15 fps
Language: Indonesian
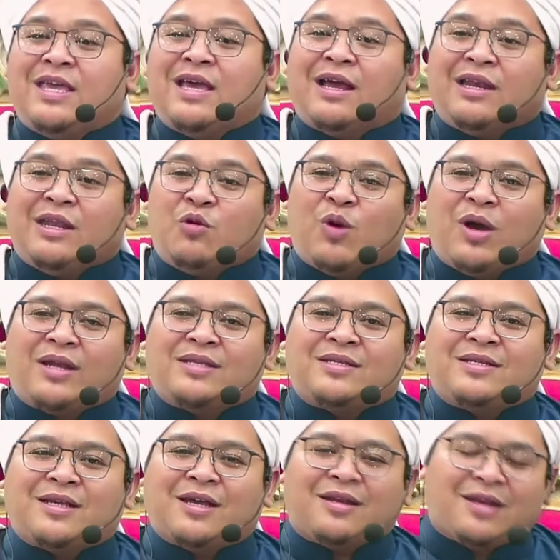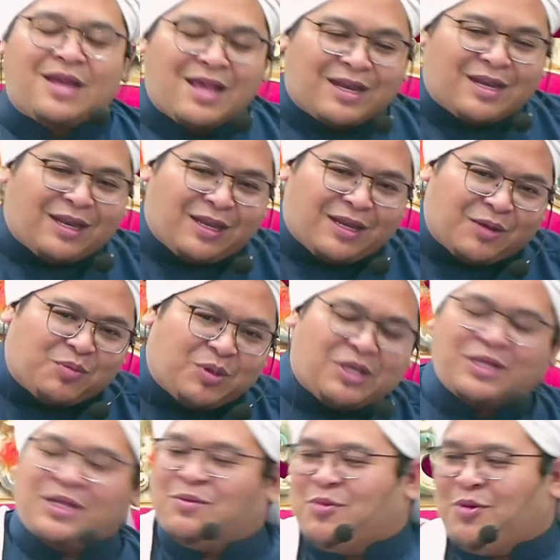yang diwariskan dari Nabi
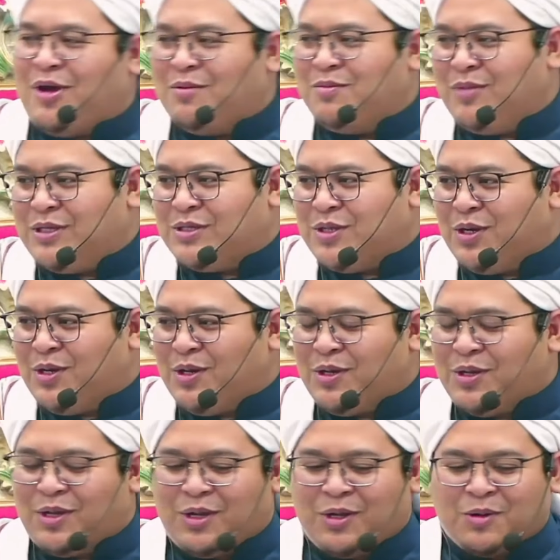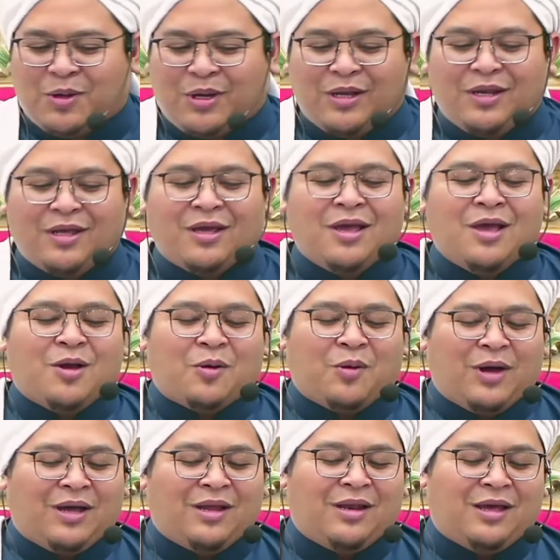kita Muhammad sallallahu alaihi wa
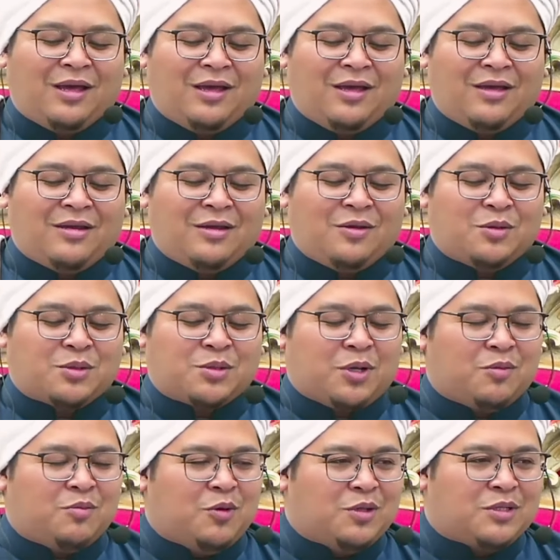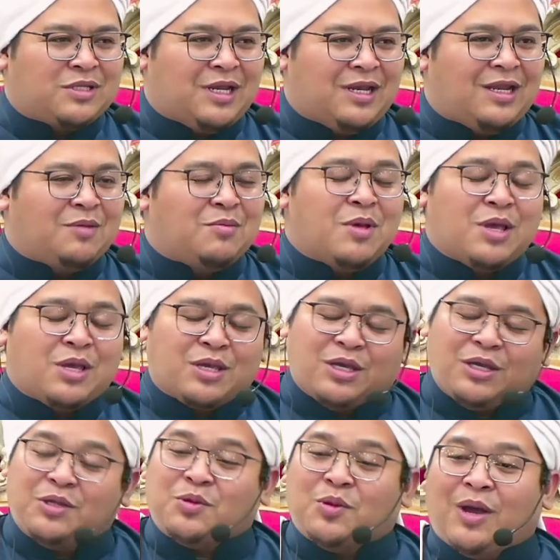ala alihi wasallam
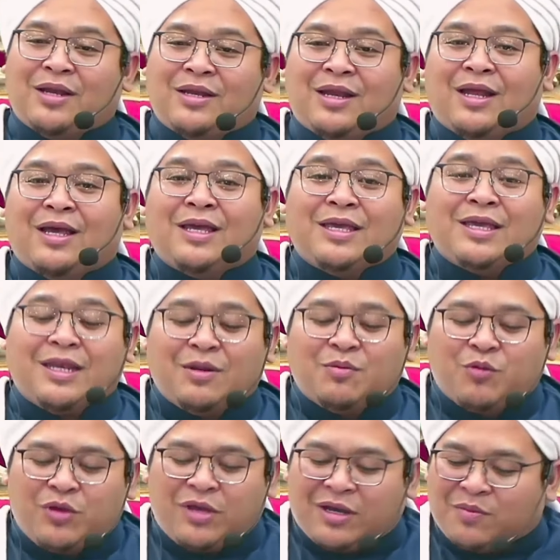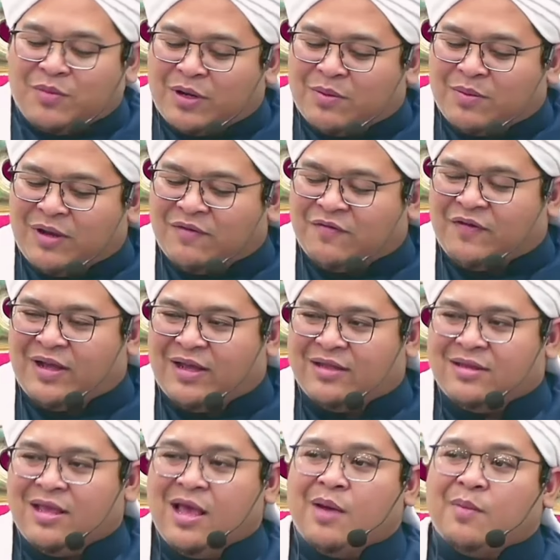yaitu adalah ilmu yang
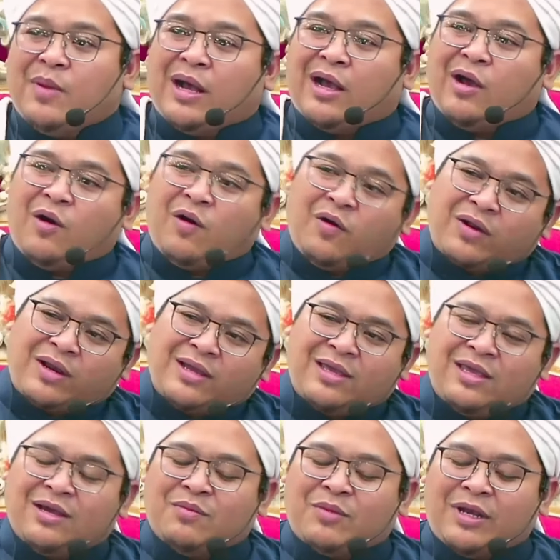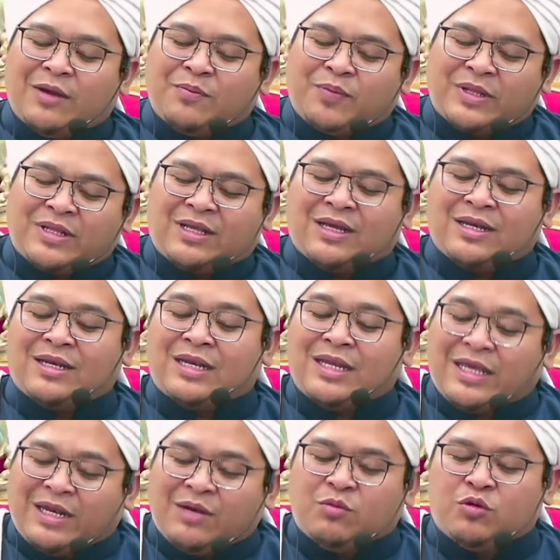bermanfaat, maka orang yang mendapatkan
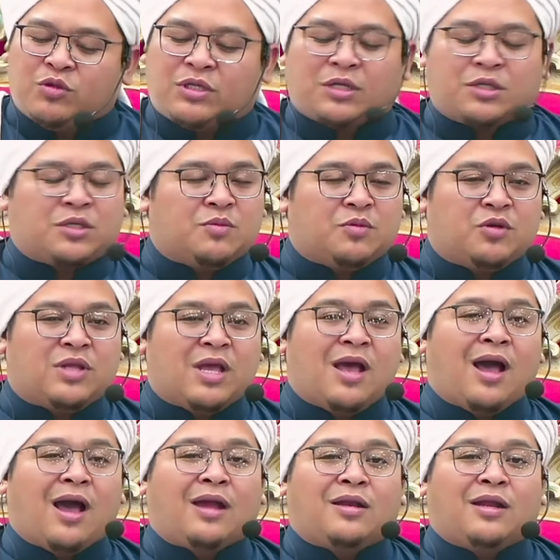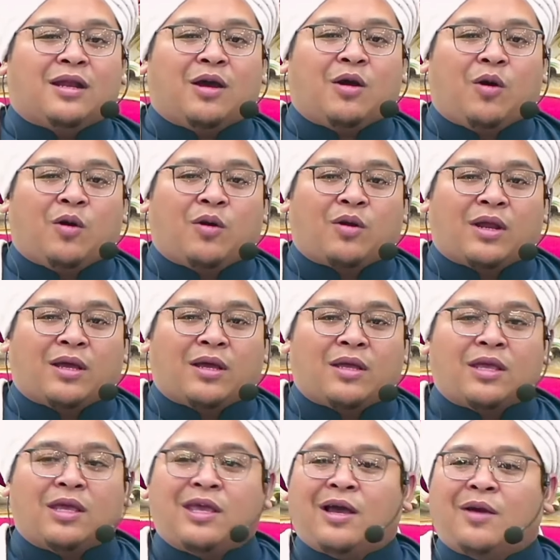ilmu tersebut adalah
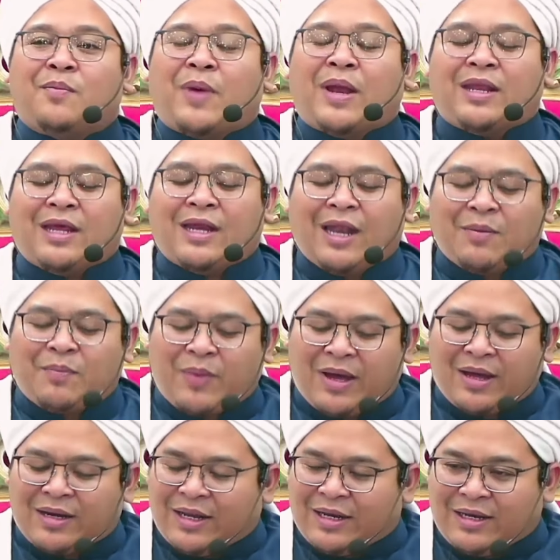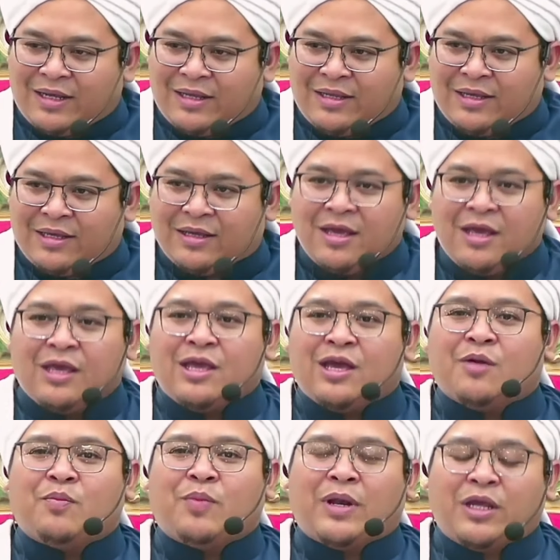orang yang paling paling lapang dadanya,
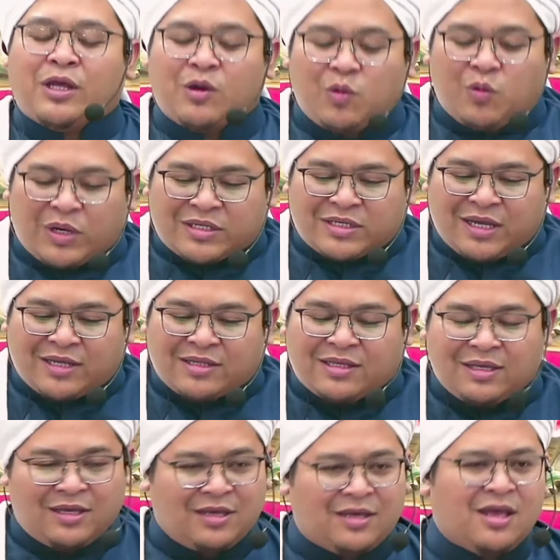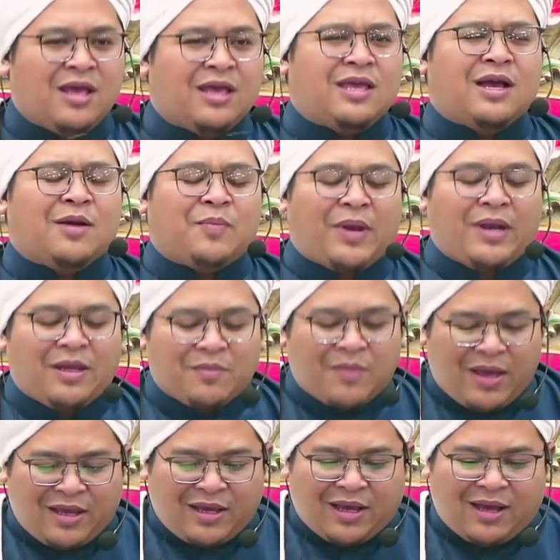yang paling luas hatinya, yang paling
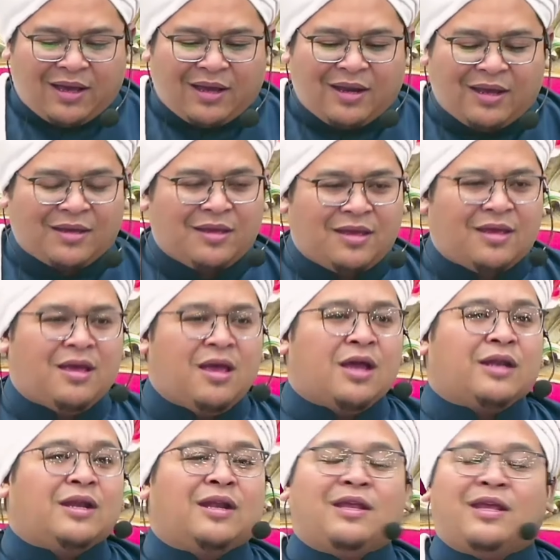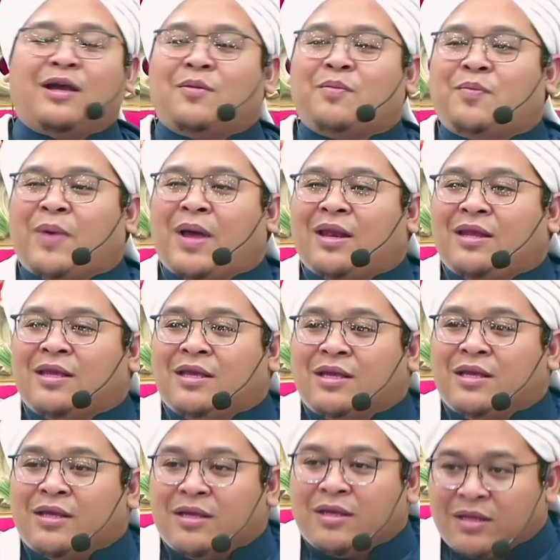baik akhlaknya, dan yang
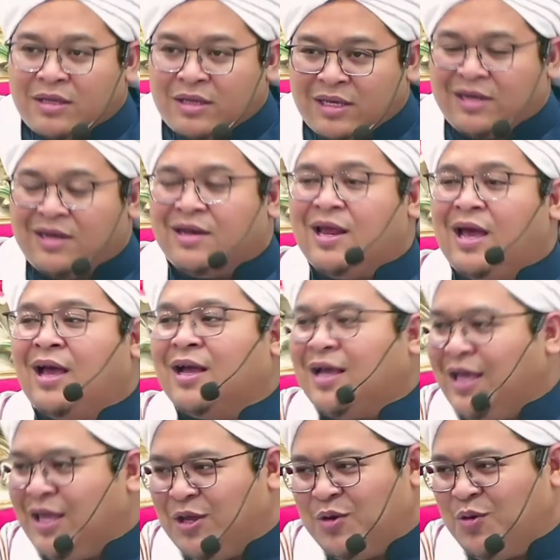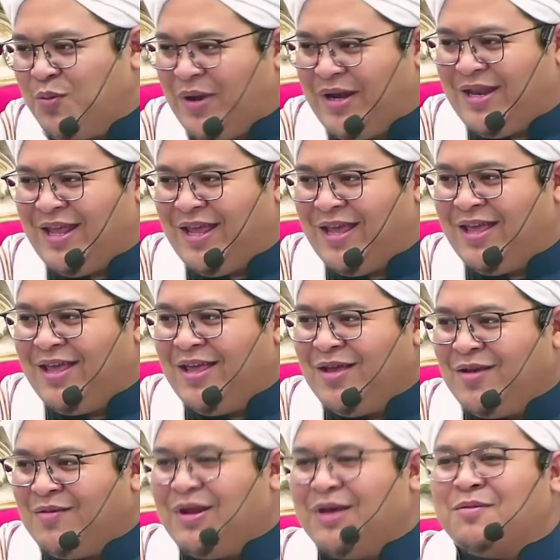paling indah kehidupannya.
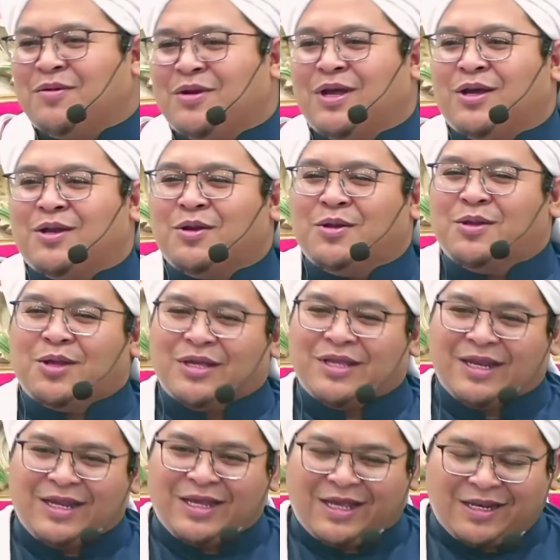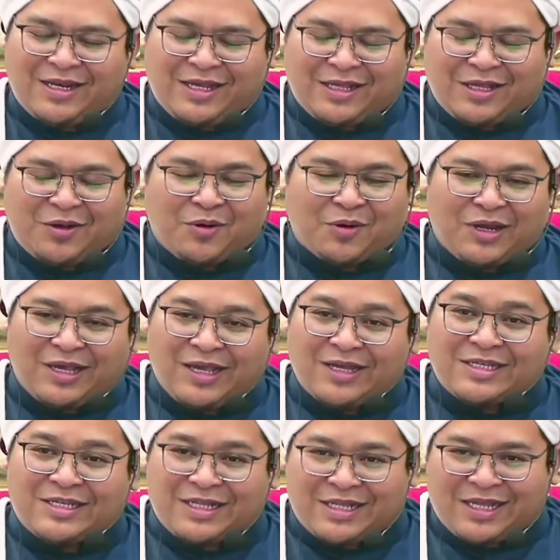Mudah-mudahan Allah jadikan kita orang
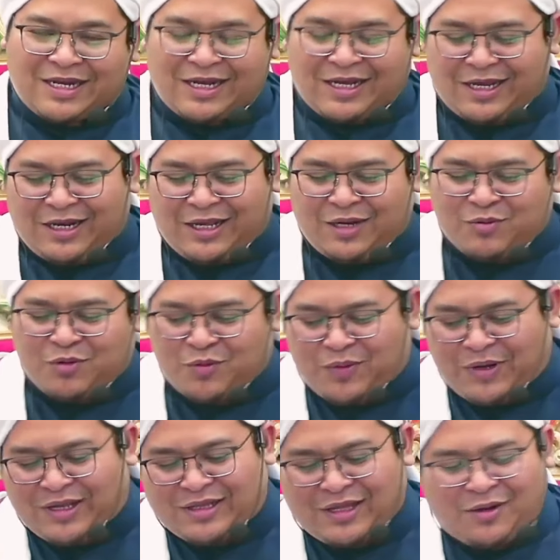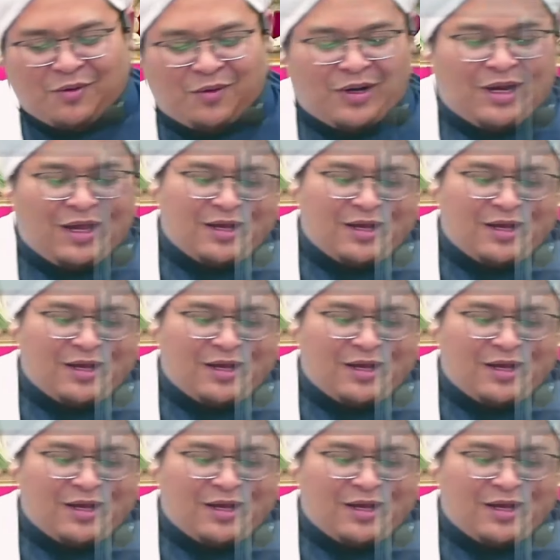yang cinta dengan ilmu pengetahuan